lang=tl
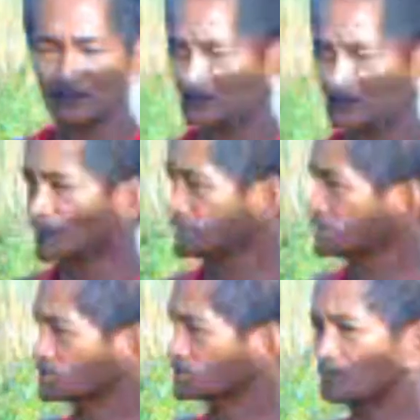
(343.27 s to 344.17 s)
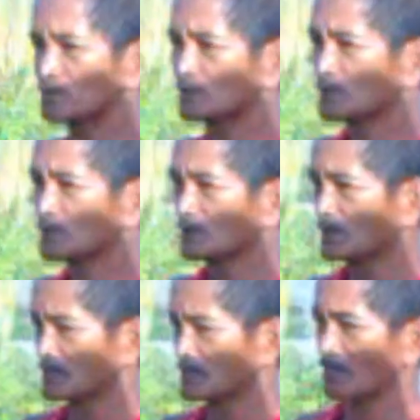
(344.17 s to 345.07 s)
Mm. So, ay dito,
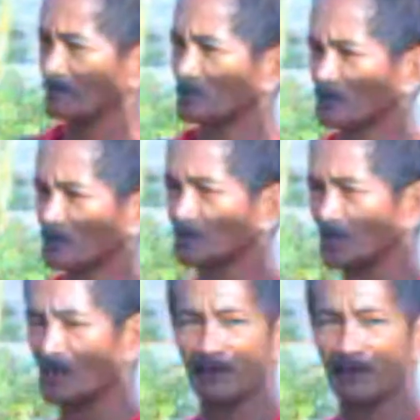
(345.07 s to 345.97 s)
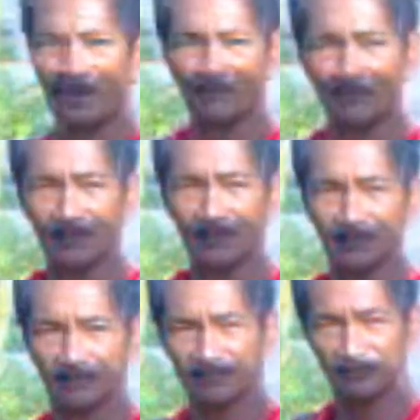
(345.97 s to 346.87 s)
ang sabi mura-mura nga, marami
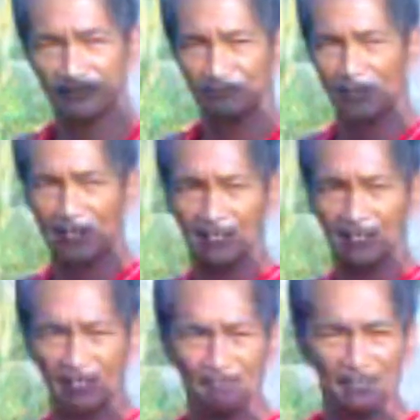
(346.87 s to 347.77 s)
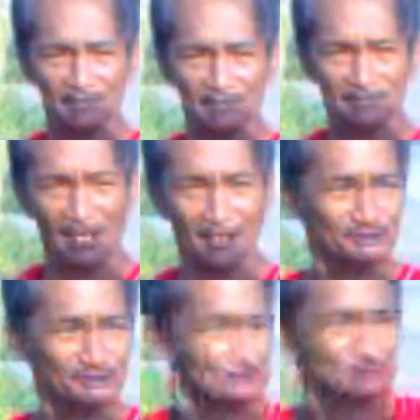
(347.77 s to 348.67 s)
naman. Eh, ah. yung pagkain namin,
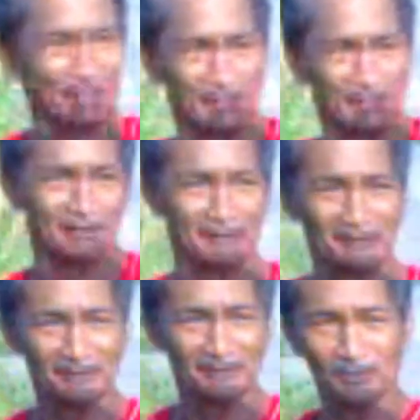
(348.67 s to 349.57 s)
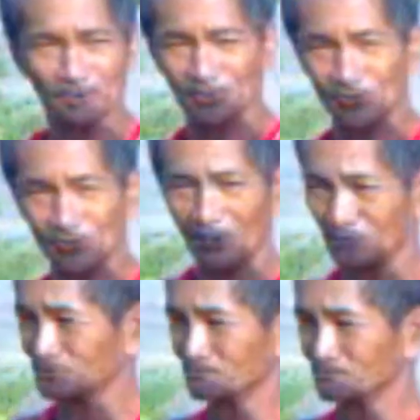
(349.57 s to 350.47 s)
nakakasuporta. O, hmm. yung...
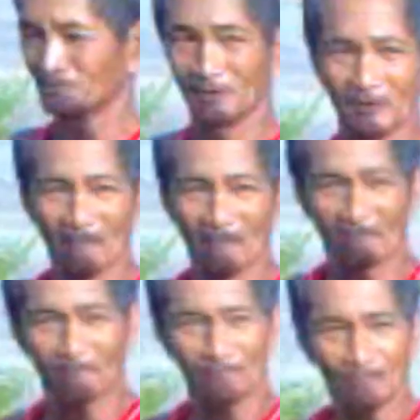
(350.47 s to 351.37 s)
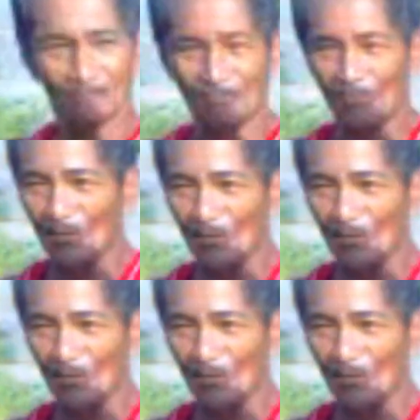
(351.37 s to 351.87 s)
Kasi ilan, po, ilan na po anak niya?